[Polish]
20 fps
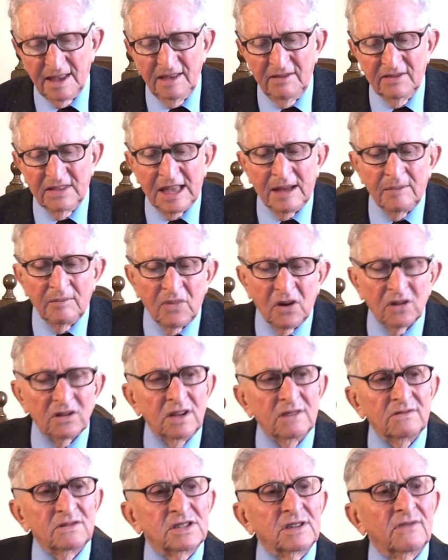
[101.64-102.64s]
I tam
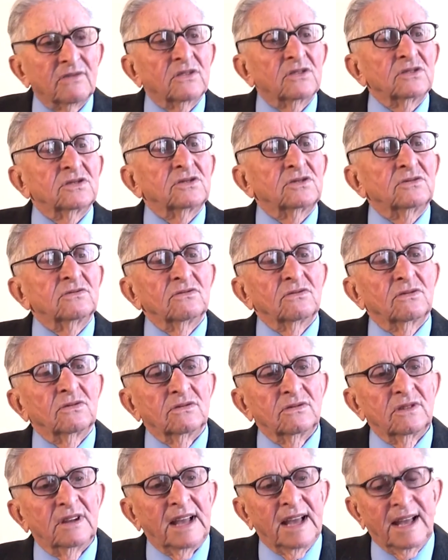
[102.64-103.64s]
modlił się w
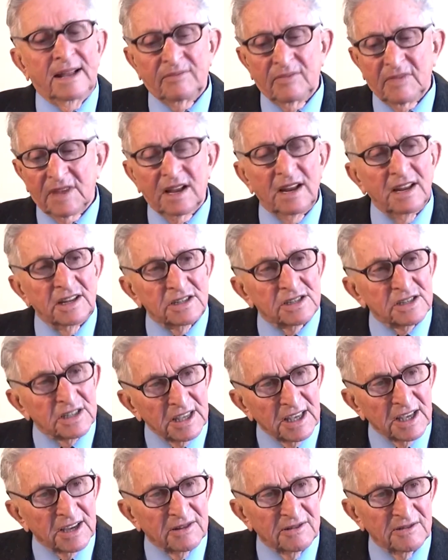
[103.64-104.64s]
kościółku na
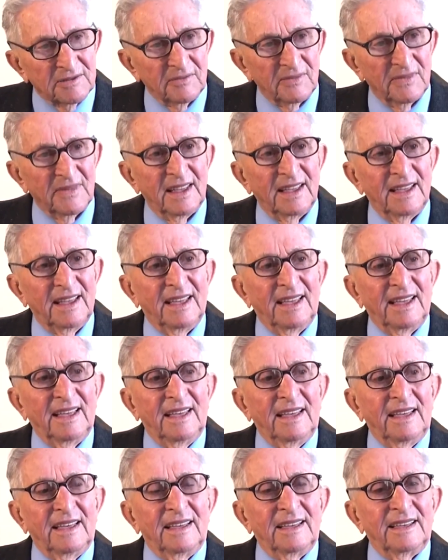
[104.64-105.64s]
klęczniku.
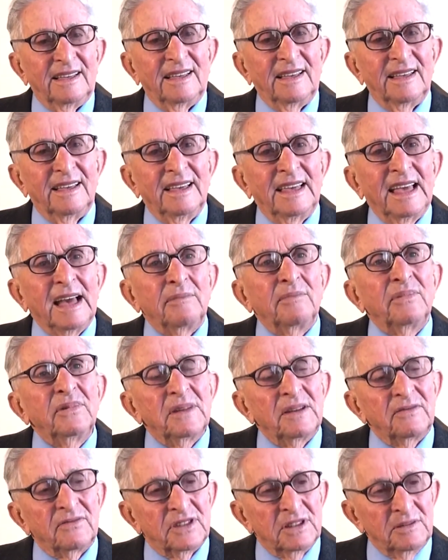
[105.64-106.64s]
I ja
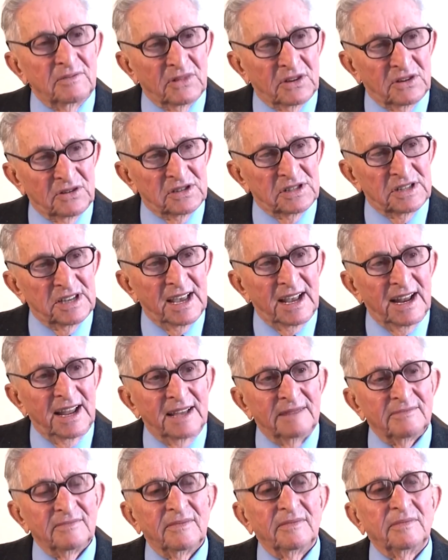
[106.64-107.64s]
byłem w tym
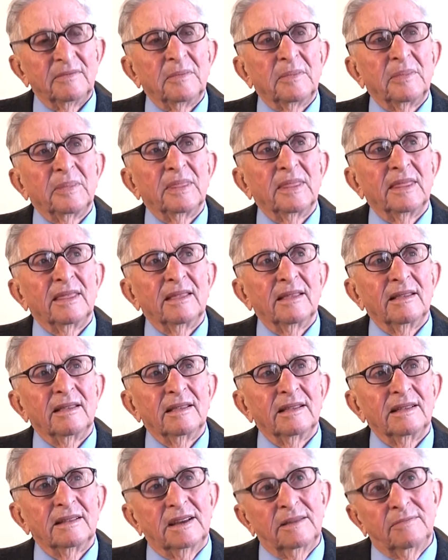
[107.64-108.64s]
kościele
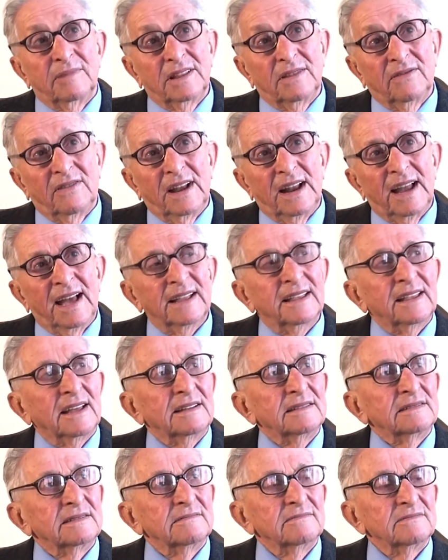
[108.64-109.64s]
chyba dwa
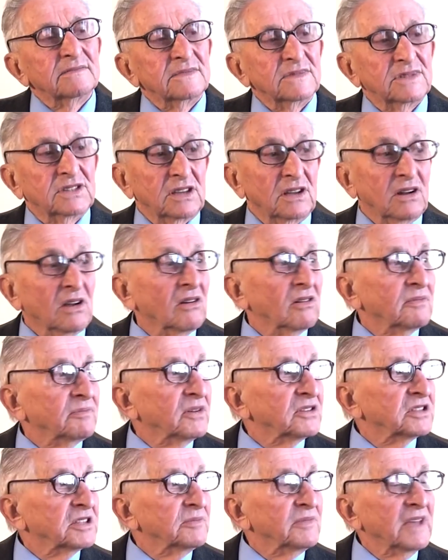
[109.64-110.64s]
lata, czy rok
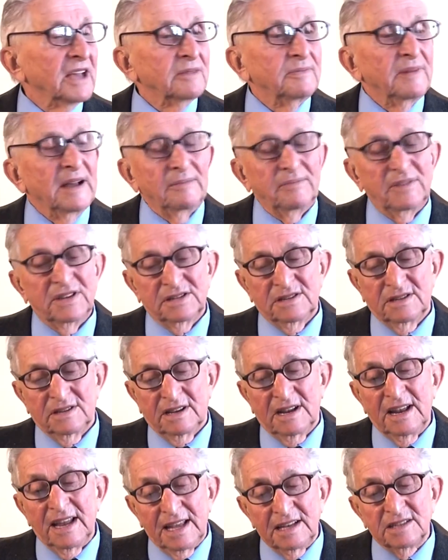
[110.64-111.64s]
po tym, jak papież
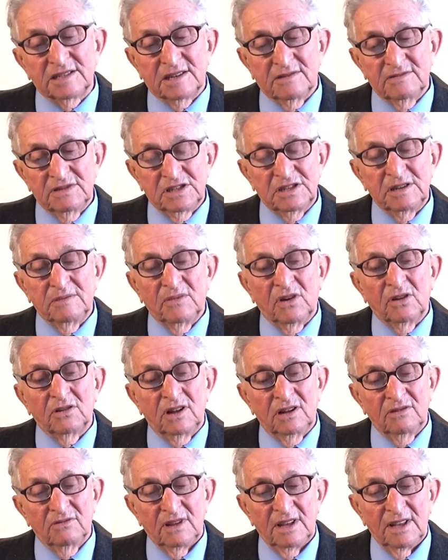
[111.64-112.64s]
klęczał się,
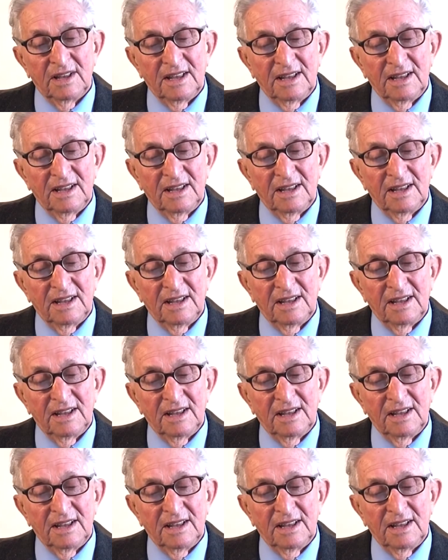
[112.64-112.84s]
modlił.